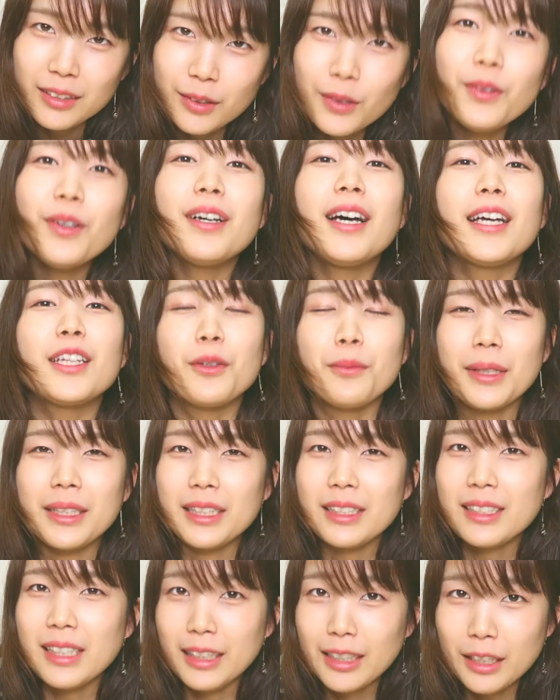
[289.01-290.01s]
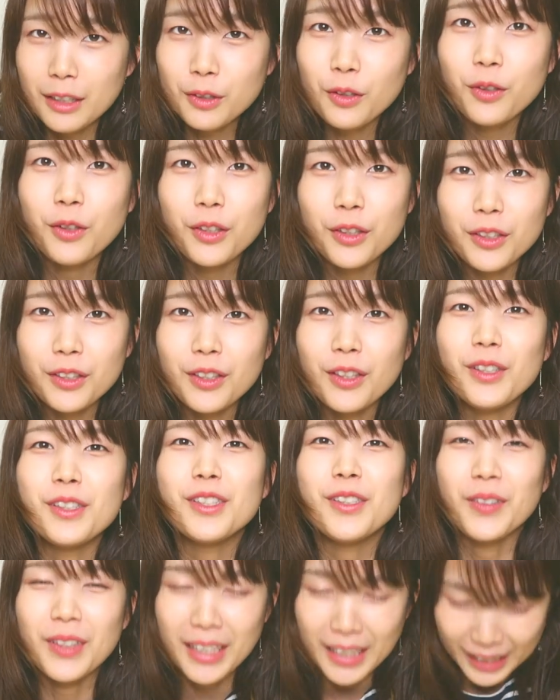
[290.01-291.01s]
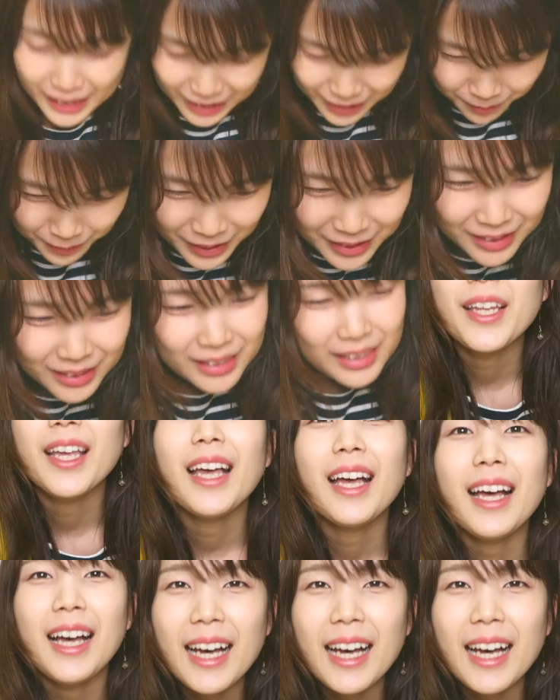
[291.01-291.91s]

とあとまずチャンネル登録よろしくお願いします